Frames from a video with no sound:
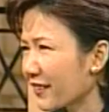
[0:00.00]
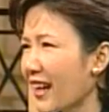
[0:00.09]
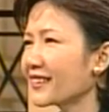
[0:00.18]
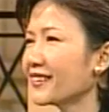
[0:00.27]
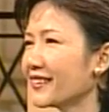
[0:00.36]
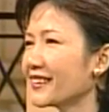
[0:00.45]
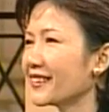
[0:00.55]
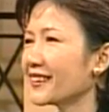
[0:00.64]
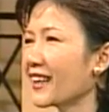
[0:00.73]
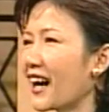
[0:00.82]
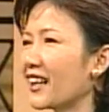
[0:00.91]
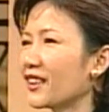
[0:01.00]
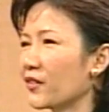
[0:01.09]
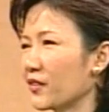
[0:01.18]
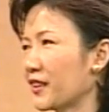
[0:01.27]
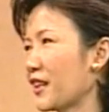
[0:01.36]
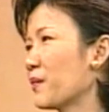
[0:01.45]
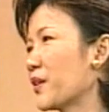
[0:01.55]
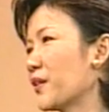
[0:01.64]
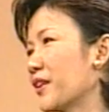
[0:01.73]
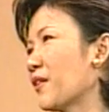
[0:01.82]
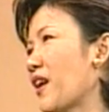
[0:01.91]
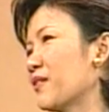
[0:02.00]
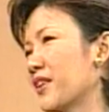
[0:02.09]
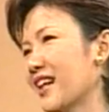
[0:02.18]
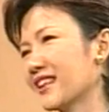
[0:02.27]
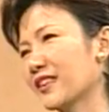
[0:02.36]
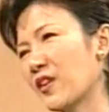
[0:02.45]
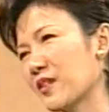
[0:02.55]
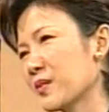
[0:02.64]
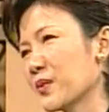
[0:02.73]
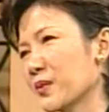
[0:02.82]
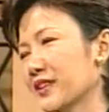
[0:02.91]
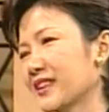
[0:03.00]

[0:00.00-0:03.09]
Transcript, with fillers: งรักจริงๆเต็มไปด้วยความเต็มไปด้วยความรัก และความอยากจ